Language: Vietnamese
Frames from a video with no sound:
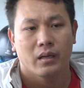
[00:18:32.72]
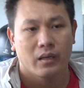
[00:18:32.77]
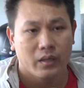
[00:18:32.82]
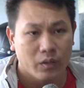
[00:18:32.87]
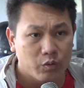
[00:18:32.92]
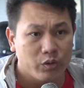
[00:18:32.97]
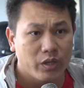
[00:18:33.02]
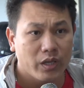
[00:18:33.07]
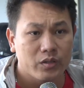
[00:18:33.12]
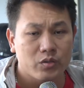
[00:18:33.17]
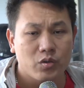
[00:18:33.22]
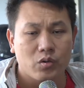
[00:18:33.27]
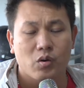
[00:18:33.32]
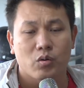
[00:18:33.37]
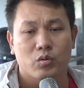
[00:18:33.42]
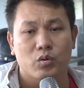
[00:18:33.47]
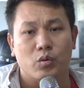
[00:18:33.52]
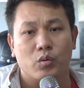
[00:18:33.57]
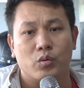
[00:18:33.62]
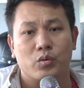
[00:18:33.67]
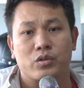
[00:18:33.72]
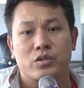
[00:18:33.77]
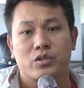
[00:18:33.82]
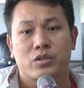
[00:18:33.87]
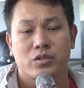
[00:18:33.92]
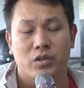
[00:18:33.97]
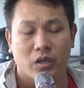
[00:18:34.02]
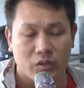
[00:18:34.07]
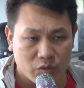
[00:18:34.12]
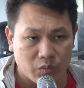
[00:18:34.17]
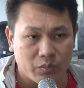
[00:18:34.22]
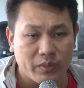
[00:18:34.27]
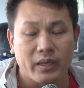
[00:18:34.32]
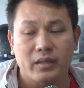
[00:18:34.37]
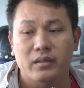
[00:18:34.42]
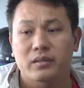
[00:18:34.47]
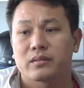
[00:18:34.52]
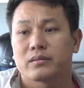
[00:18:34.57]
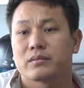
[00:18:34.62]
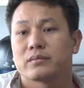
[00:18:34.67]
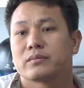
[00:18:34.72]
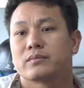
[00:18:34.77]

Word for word: ưu tiên cho cầu thủ chơi chung kết